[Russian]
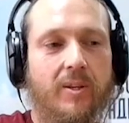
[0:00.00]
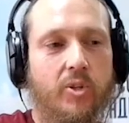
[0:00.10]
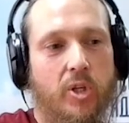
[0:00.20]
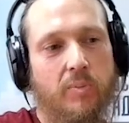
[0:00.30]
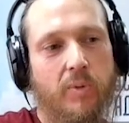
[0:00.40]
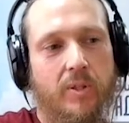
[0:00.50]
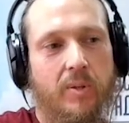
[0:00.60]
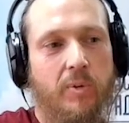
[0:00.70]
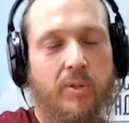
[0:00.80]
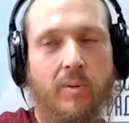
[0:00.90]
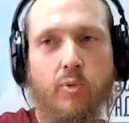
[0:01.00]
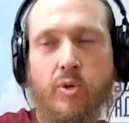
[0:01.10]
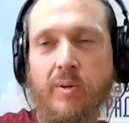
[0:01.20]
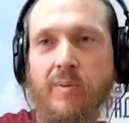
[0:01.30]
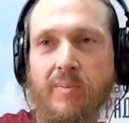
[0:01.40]
Сейчас мы записываем
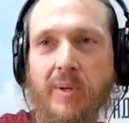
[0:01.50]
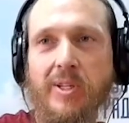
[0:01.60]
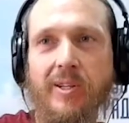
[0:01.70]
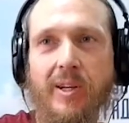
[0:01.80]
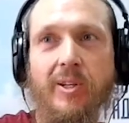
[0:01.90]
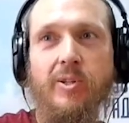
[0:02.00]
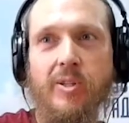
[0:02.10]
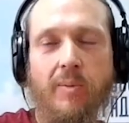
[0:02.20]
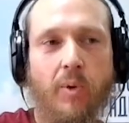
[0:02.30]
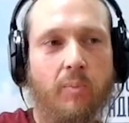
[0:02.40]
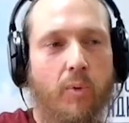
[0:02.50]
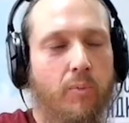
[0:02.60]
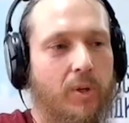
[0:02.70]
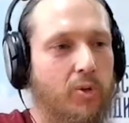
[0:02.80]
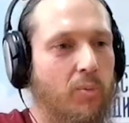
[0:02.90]
уже песни к 11 альбому,
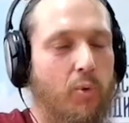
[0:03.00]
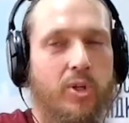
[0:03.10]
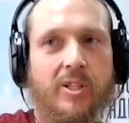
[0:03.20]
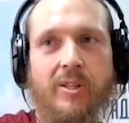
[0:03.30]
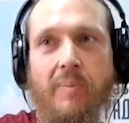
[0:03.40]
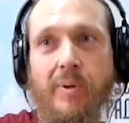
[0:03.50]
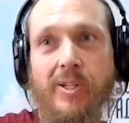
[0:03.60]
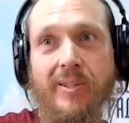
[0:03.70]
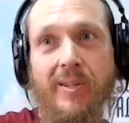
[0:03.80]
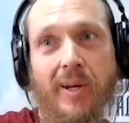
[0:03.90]
так что больше 100 песен.